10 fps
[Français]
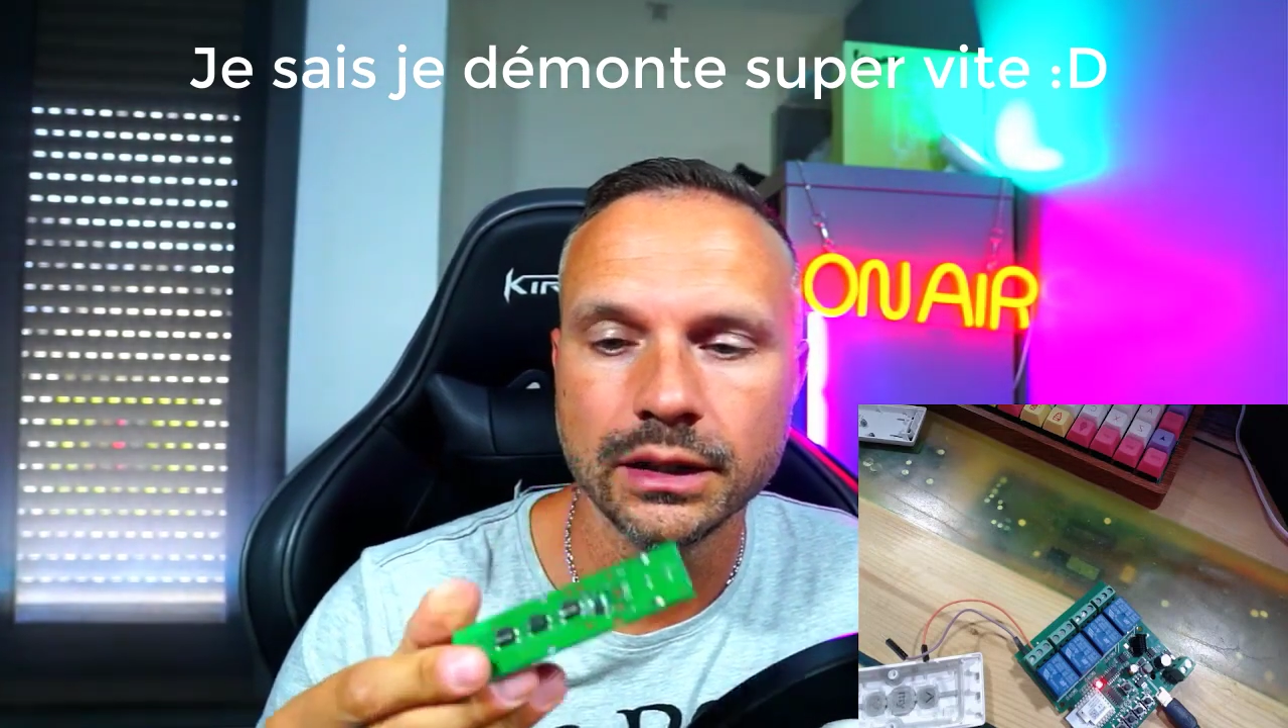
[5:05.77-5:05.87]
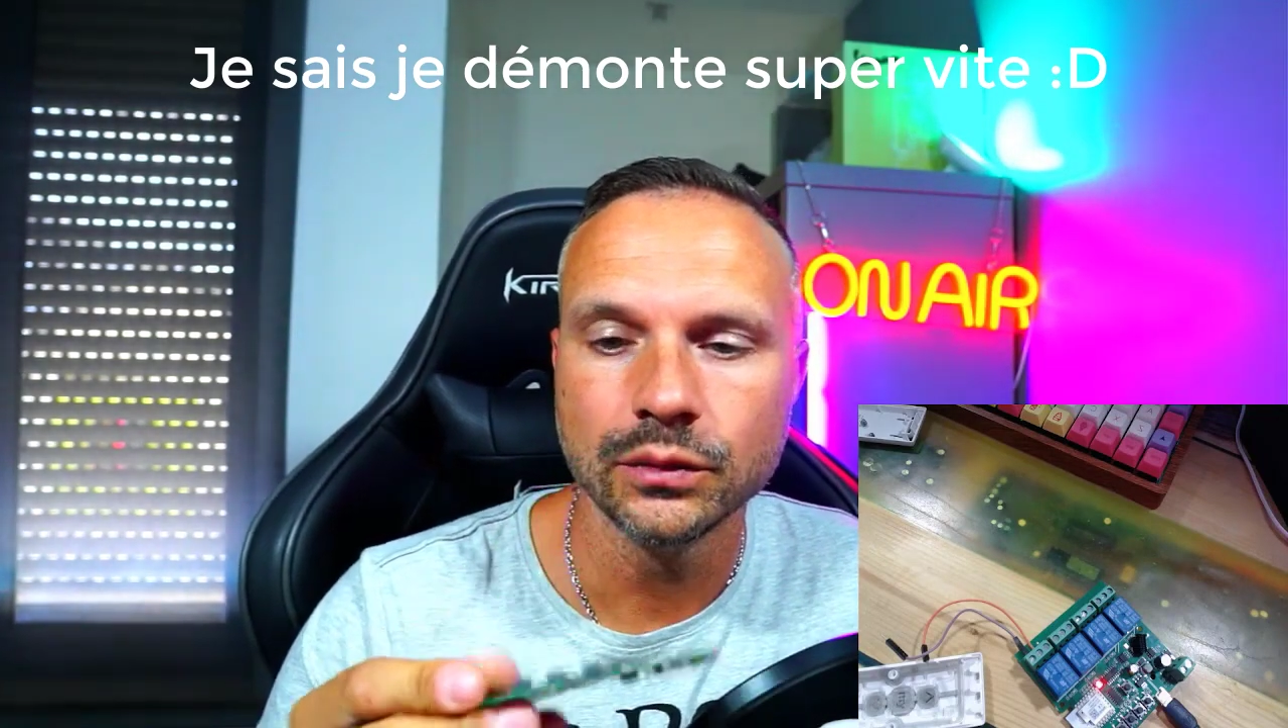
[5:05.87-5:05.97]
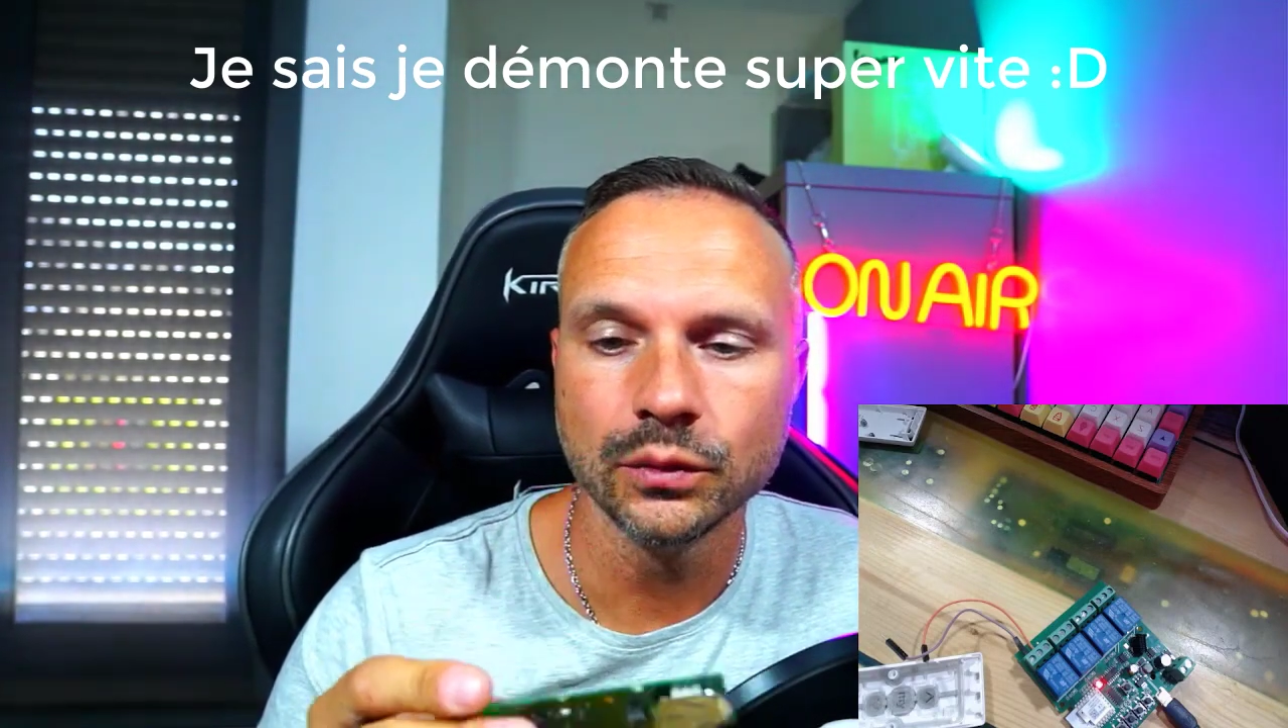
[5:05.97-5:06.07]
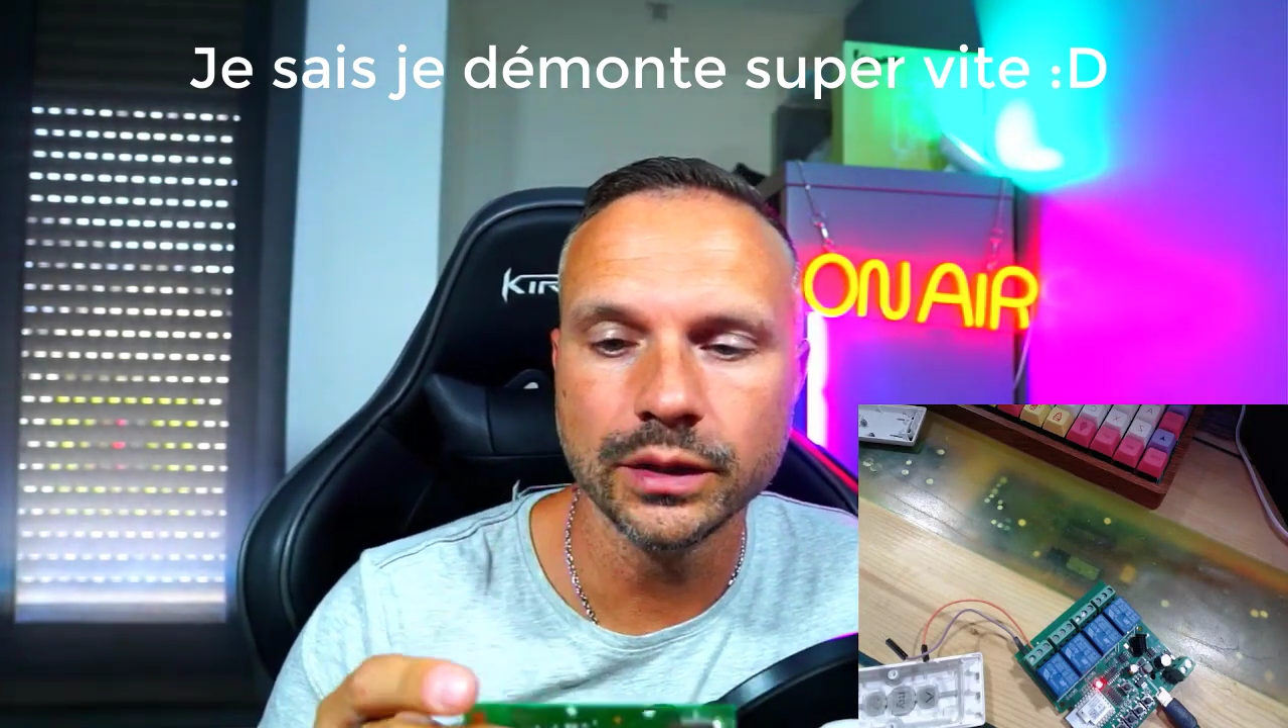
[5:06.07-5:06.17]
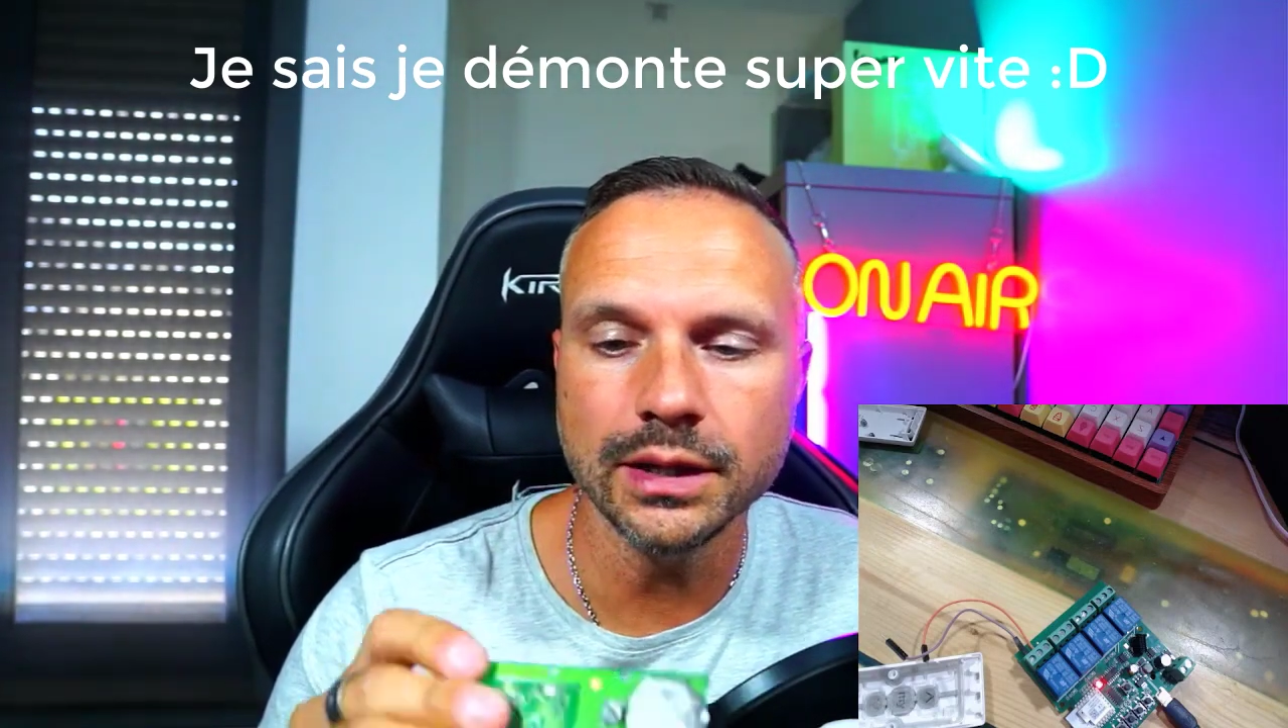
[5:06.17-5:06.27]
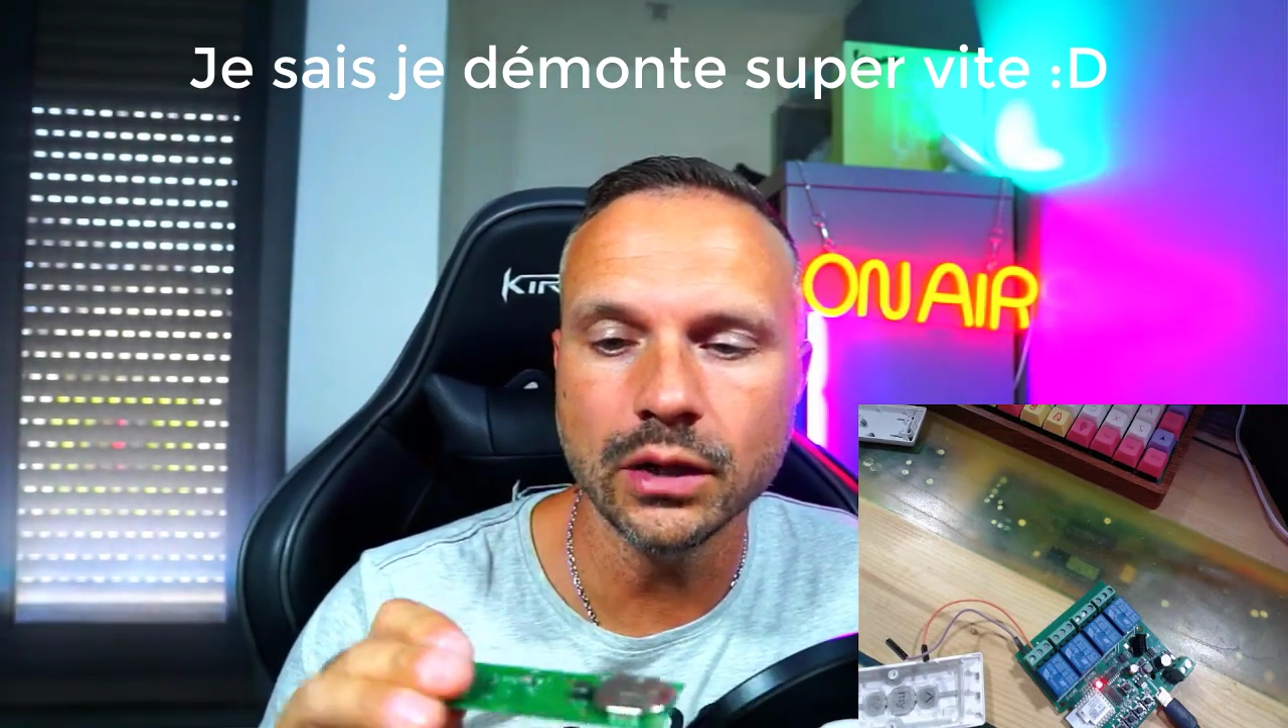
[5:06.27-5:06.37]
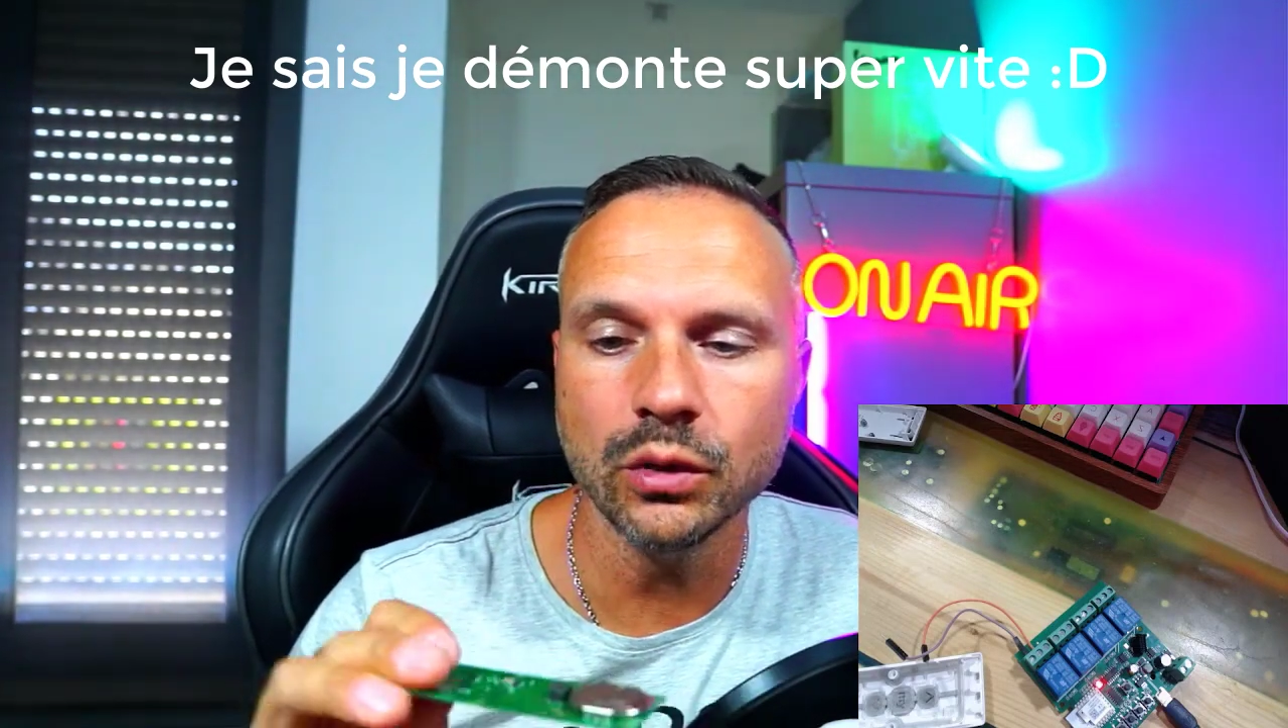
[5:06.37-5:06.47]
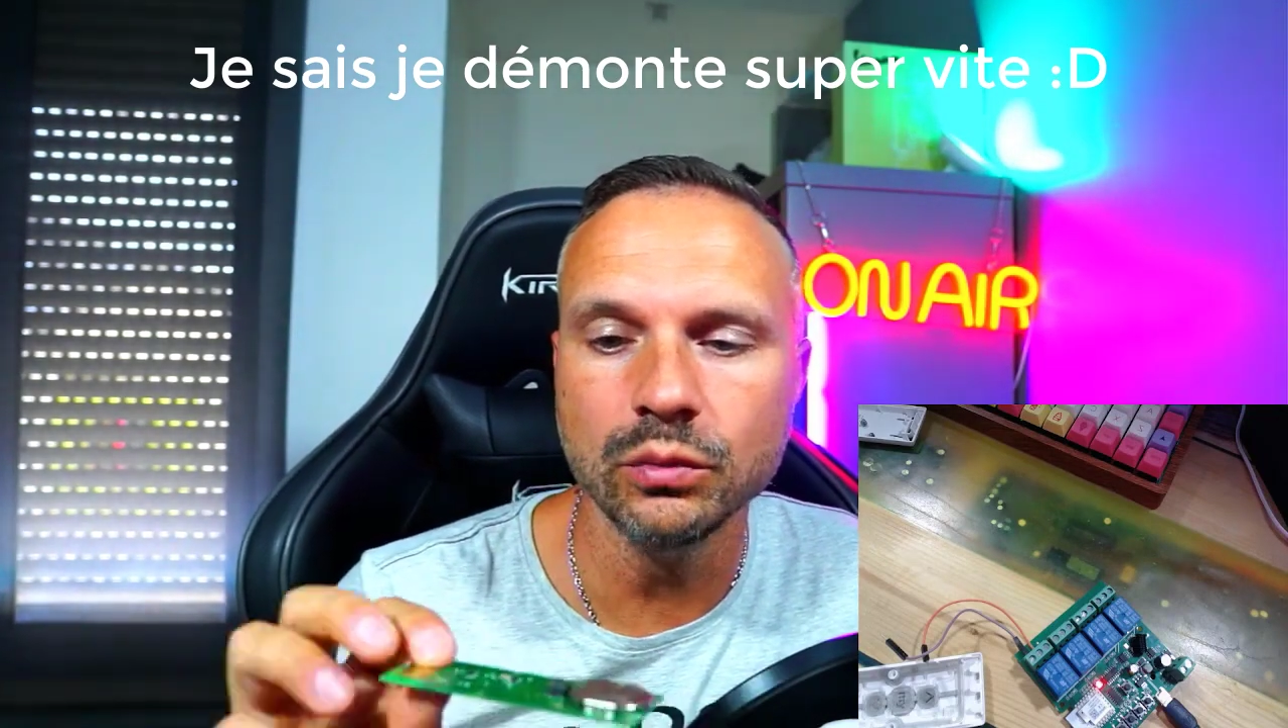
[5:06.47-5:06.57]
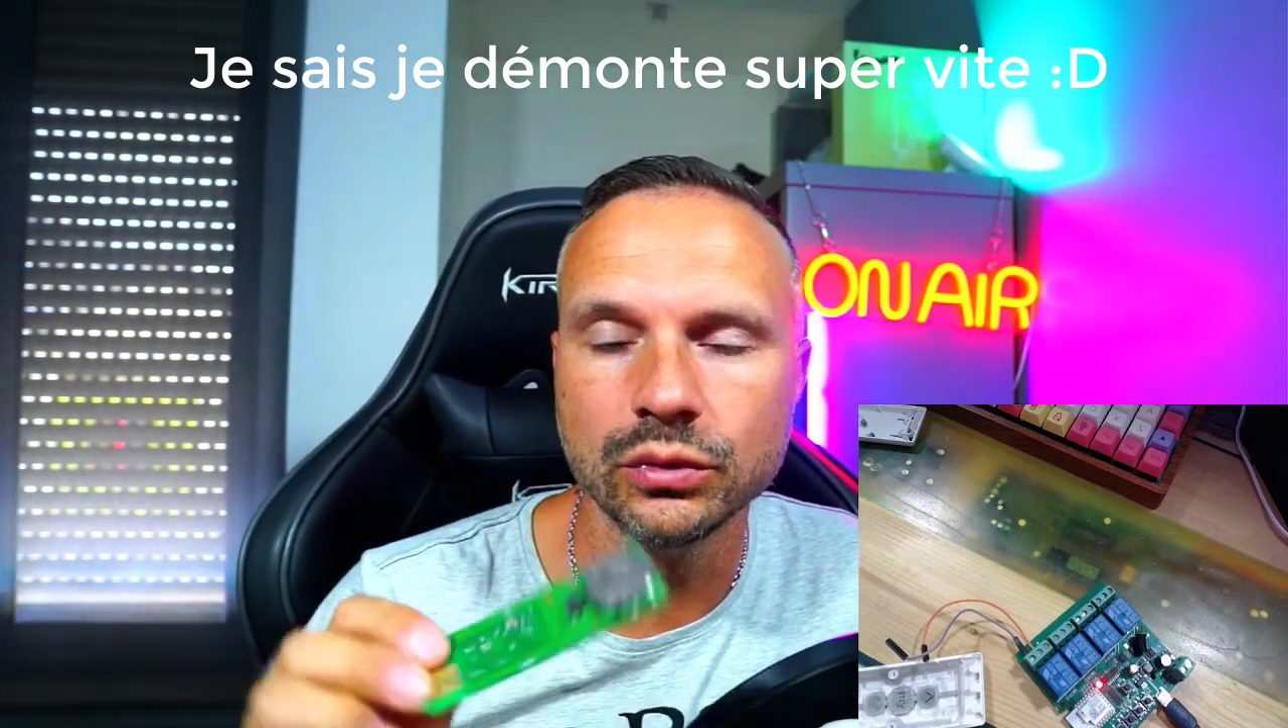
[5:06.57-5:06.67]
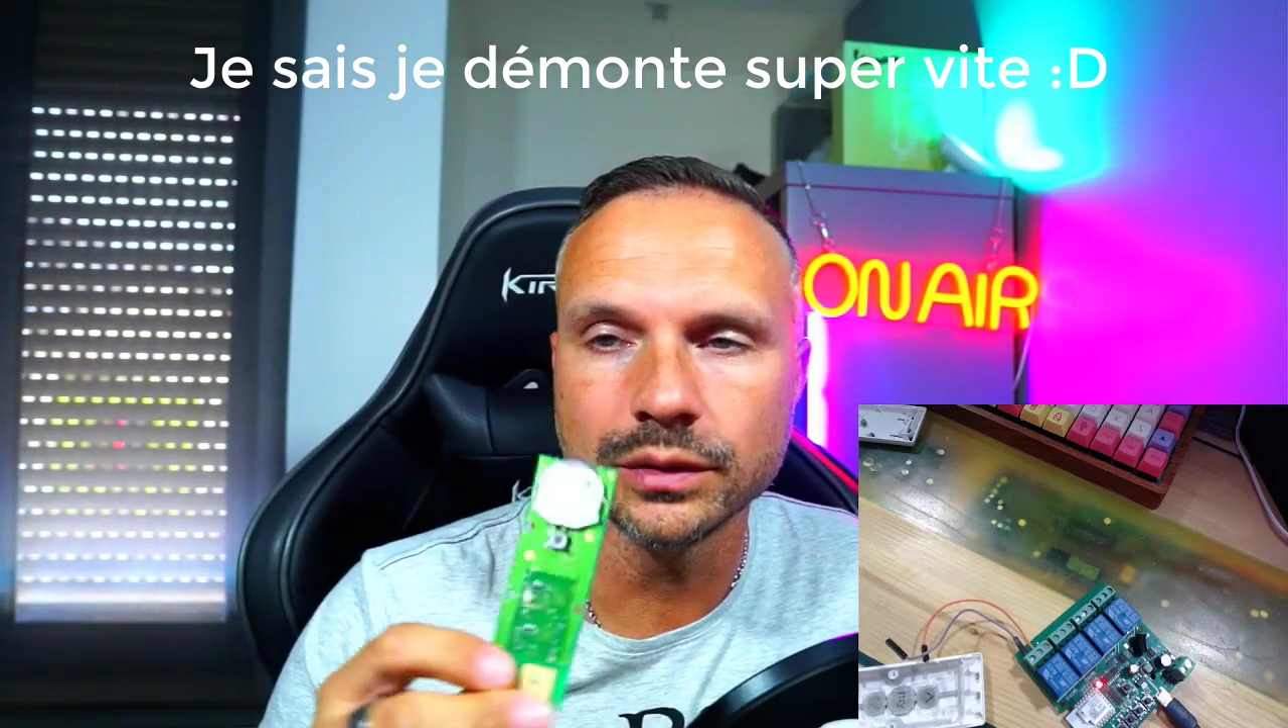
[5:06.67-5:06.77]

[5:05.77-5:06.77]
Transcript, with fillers: Donc il y a le bouton